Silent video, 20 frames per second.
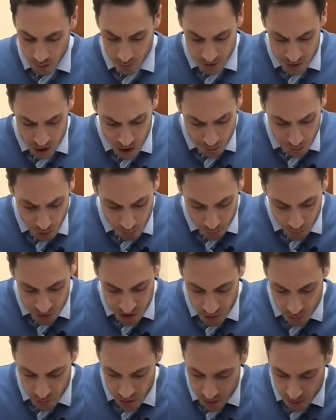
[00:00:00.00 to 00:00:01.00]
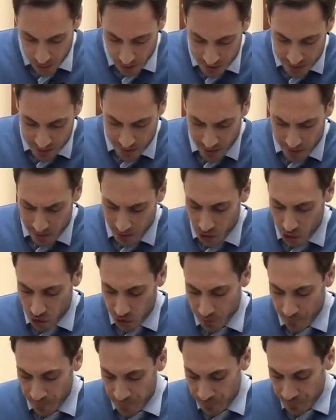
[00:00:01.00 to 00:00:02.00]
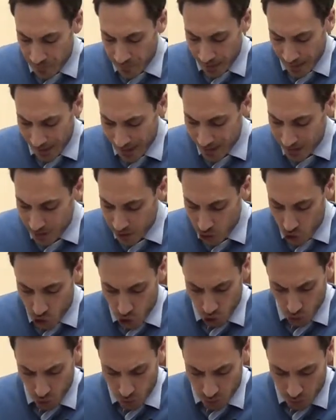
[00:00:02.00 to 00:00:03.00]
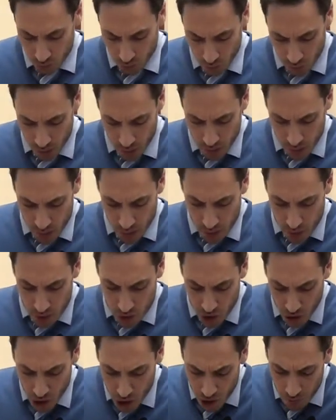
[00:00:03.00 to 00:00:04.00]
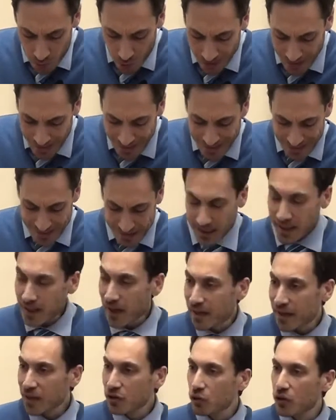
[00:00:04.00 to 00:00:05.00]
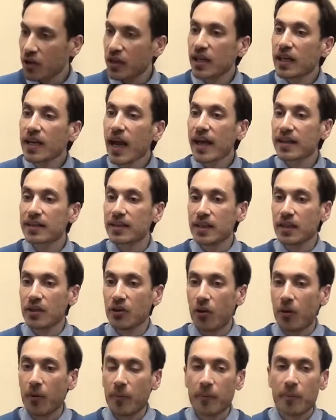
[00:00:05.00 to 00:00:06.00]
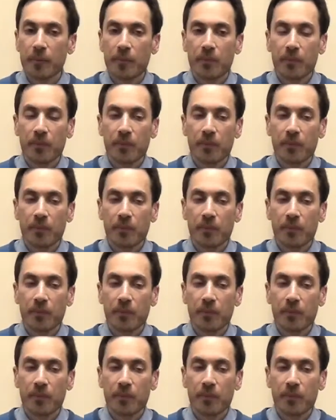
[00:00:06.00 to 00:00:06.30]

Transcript: Ma Giacomo ha proseguito dal 16 al 18, Giacomo ha chiarito chi è Dio.